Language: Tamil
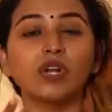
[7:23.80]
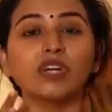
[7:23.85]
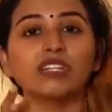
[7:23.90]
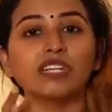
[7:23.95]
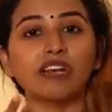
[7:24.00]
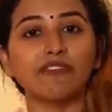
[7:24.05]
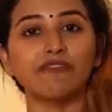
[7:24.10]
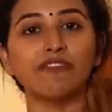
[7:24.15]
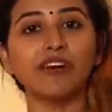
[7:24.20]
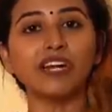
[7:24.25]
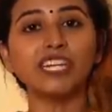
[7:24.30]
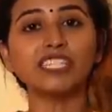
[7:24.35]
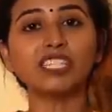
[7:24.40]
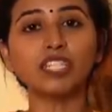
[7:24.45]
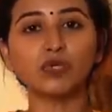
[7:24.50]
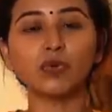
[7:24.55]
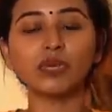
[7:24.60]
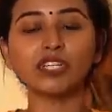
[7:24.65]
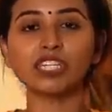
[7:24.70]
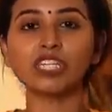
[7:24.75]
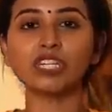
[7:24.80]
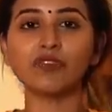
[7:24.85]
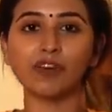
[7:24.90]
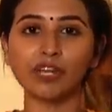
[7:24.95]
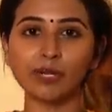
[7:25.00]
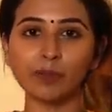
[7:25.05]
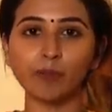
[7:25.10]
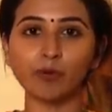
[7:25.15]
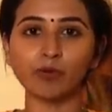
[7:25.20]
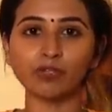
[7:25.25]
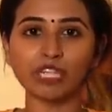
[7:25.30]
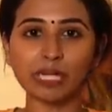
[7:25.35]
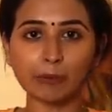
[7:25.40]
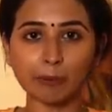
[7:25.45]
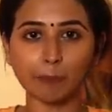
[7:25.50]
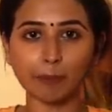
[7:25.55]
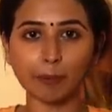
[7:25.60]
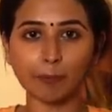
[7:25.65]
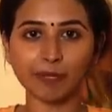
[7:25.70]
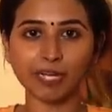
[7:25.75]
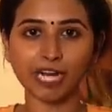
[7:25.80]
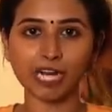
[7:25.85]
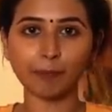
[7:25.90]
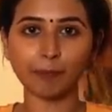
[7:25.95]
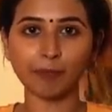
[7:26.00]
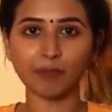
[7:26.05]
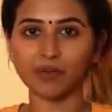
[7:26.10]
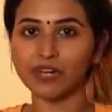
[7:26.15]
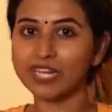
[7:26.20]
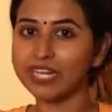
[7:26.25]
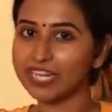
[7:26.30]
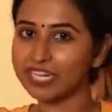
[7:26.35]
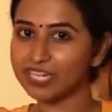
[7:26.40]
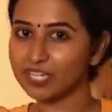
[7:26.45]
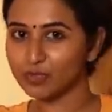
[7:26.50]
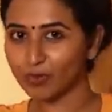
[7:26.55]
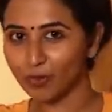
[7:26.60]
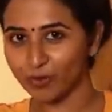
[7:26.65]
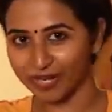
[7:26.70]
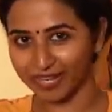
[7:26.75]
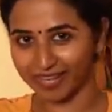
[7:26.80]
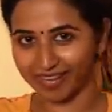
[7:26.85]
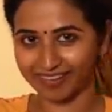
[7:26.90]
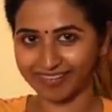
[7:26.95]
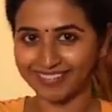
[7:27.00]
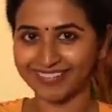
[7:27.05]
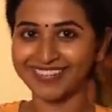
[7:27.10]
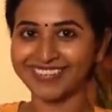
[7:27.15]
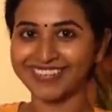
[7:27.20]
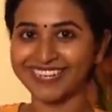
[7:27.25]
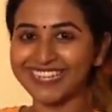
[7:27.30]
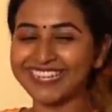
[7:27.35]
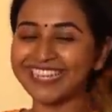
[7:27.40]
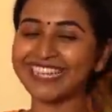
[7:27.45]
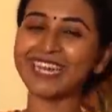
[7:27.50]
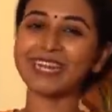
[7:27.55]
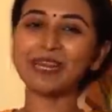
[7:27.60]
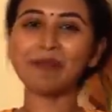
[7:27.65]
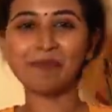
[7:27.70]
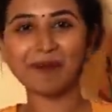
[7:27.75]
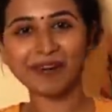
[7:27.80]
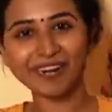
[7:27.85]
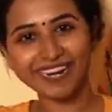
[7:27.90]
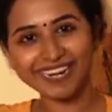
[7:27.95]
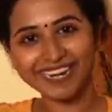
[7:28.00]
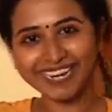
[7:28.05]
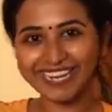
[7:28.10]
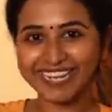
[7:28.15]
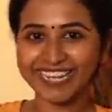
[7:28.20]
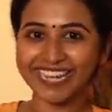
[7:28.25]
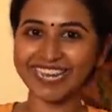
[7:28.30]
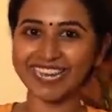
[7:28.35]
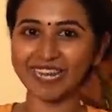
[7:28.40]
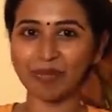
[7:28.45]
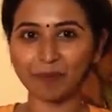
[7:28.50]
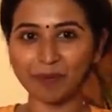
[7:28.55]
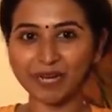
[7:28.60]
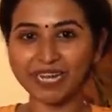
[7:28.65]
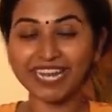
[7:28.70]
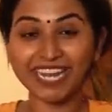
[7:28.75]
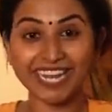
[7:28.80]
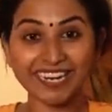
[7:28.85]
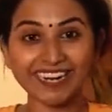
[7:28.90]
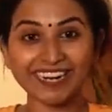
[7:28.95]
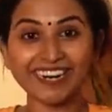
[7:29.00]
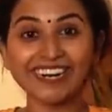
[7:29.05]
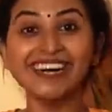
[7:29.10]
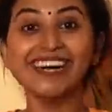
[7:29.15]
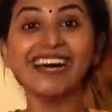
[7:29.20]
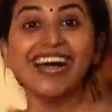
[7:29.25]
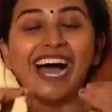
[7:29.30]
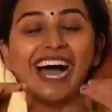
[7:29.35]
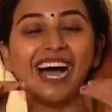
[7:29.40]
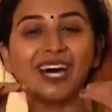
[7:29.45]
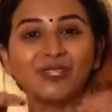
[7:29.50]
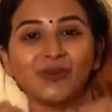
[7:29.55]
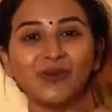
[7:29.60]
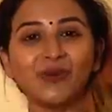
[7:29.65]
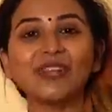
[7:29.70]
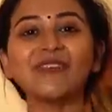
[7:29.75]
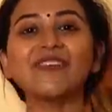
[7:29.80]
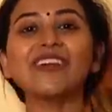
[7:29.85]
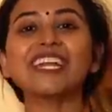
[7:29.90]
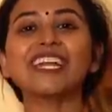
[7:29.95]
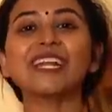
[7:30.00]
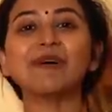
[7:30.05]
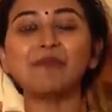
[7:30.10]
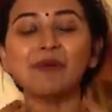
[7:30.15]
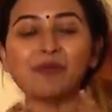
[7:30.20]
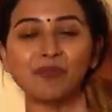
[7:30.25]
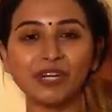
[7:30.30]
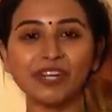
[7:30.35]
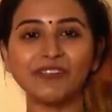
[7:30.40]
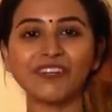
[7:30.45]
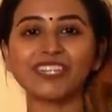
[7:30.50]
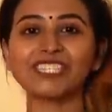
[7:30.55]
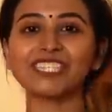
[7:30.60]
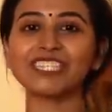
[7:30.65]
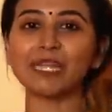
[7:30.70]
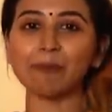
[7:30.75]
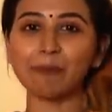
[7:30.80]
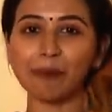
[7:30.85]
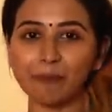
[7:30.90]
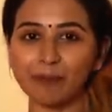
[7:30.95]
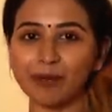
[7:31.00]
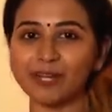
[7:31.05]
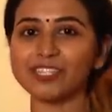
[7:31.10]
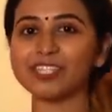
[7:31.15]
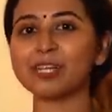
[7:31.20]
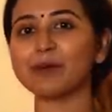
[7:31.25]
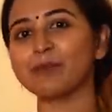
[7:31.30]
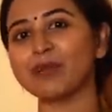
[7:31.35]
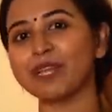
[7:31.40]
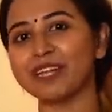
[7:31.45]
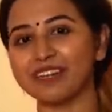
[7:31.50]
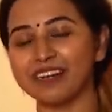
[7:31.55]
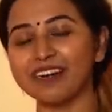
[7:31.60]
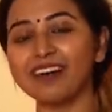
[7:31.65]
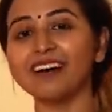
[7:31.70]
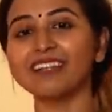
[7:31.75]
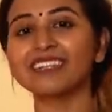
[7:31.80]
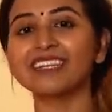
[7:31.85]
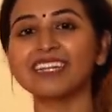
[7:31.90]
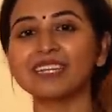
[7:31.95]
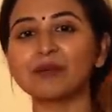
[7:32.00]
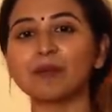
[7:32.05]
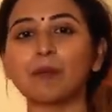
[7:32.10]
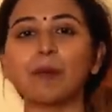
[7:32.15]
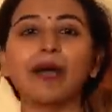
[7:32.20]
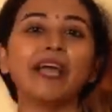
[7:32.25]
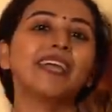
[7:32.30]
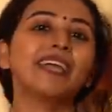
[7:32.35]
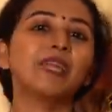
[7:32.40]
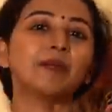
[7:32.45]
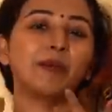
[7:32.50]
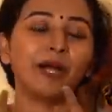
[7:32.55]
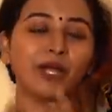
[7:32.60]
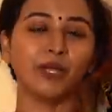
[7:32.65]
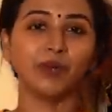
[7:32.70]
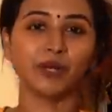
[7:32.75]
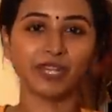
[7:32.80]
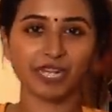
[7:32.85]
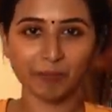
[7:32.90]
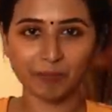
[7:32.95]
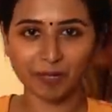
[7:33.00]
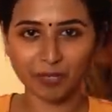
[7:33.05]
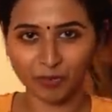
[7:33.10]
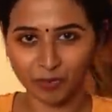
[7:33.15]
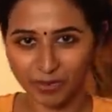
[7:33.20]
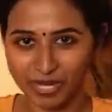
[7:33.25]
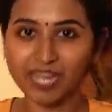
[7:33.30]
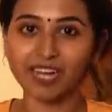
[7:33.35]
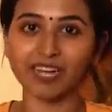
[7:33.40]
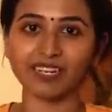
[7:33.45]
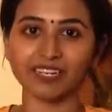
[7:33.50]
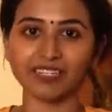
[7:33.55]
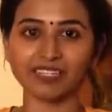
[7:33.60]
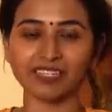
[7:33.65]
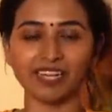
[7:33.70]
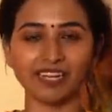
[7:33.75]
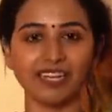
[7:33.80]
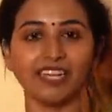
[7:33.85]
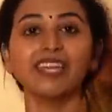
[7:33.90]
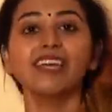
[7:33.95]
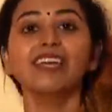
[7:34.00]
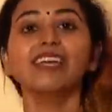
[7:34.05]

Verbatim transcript: ஒரு டஃபா இக்கட்டான சுச்சுவேஷன் வரும்போது நம்ம அப்படி பின்னாடி போயிடுவோம் நீங்க என்ன சொல்றீங்க இதுக்கு என்ன பண்ணலாம் நினைக்கிறீங்க அப்படின்னு ஏன்னா அது ஒருவேளை நம்ம முடிவு எடுத்து தப்பா போயிடுச்சு அப்படின்னா அதுக்கு நம்ம பயங்கர பயம் இருக்கு அப்படிங்கிற ஒரே காரணத்தினாலே